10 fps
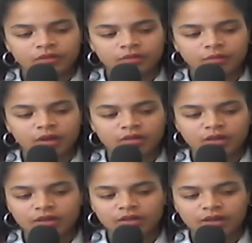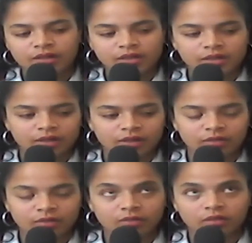Bah voilà, l'année dernière,
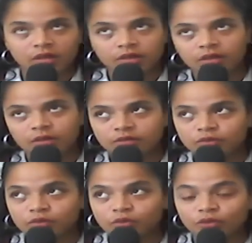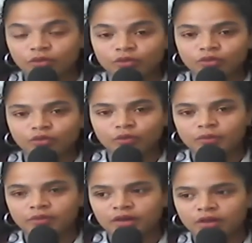euh, l'année dernière, ça fait deux ans, je suis
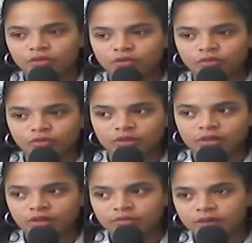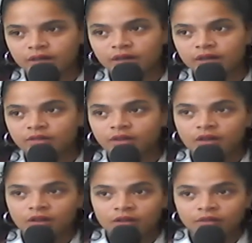tombée, voilà, je suis tombée grave malade.
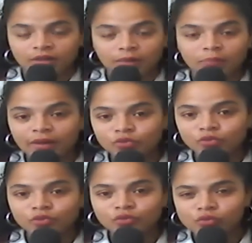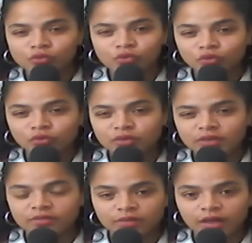Il n'y a pas tout, toujours tout
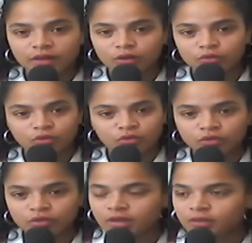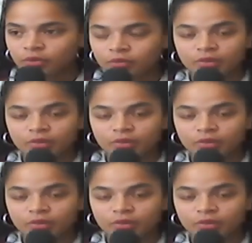qui va comme je veux, clairement.